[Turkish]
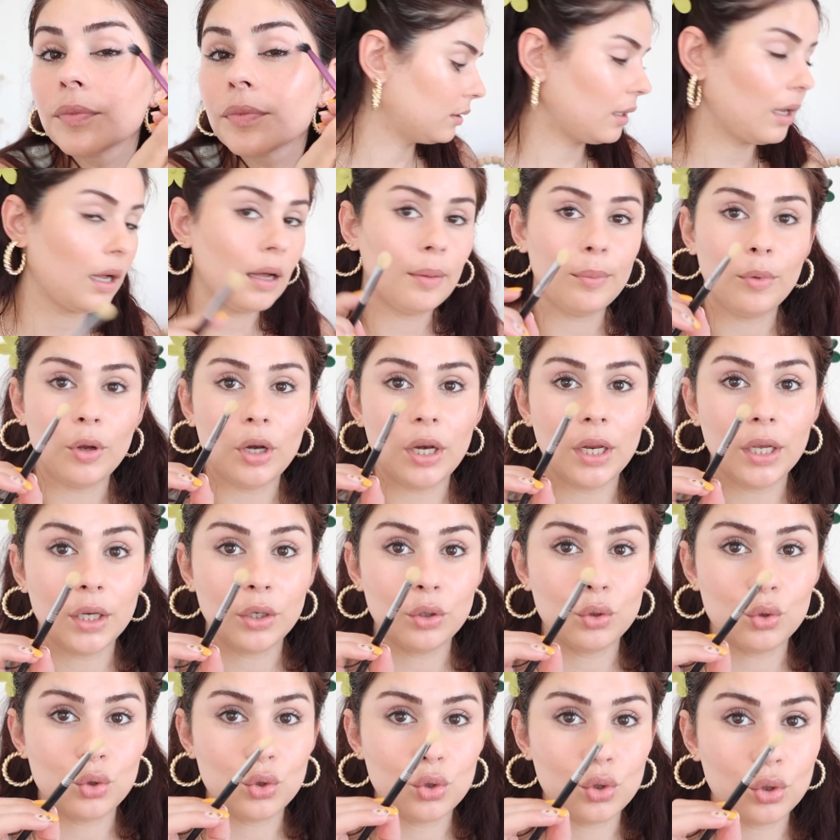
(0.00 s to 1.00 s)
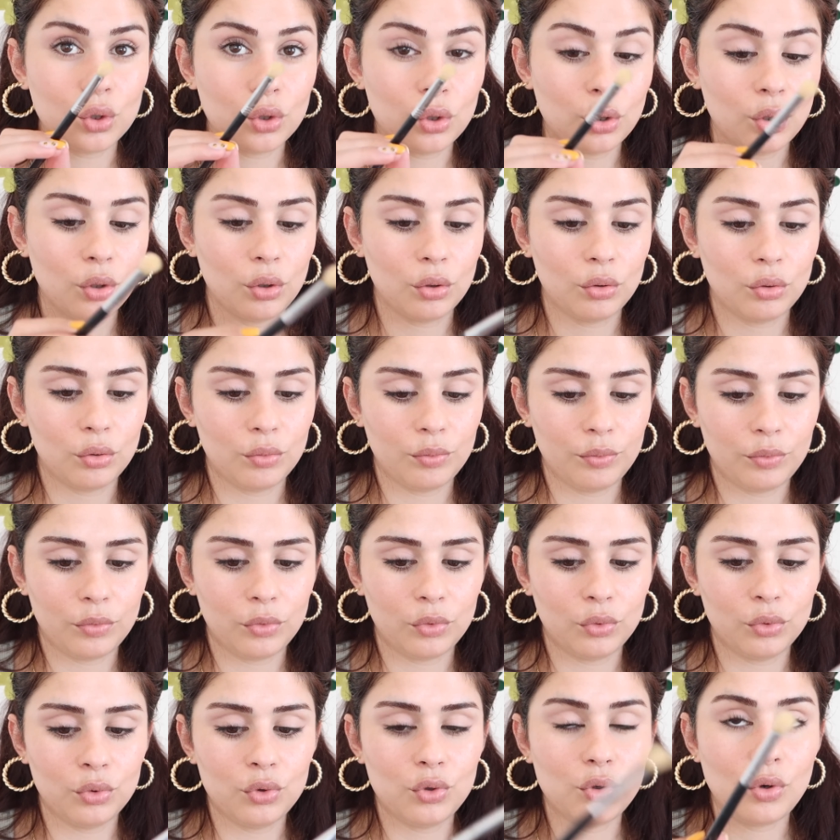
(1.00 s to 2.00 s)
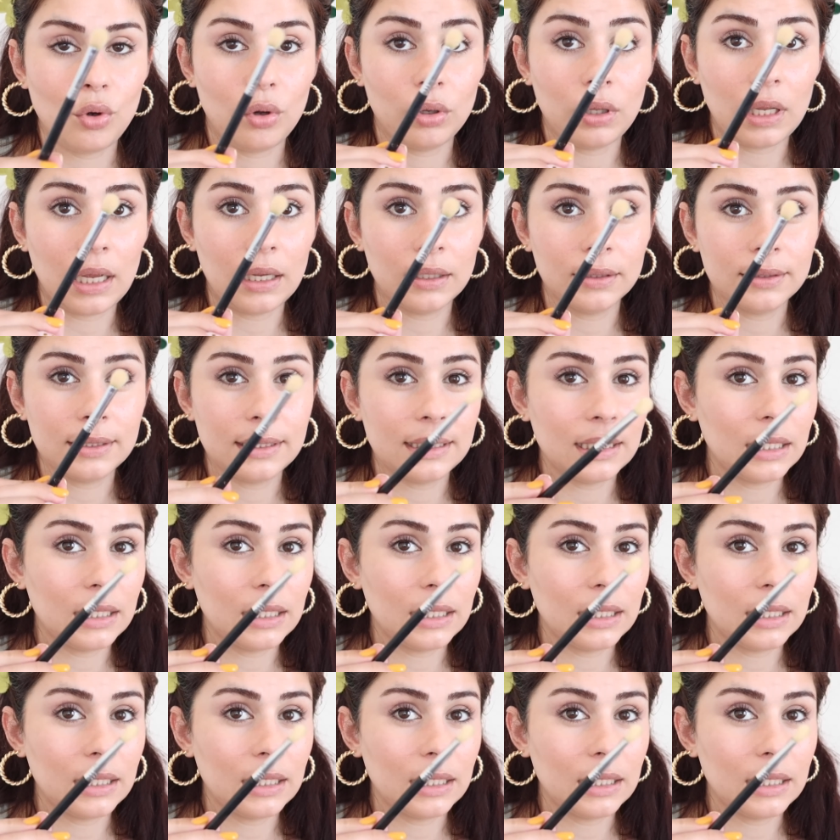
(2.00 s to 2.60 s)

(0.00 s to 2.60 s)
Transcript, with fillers: Daha böyle küçük ucu olan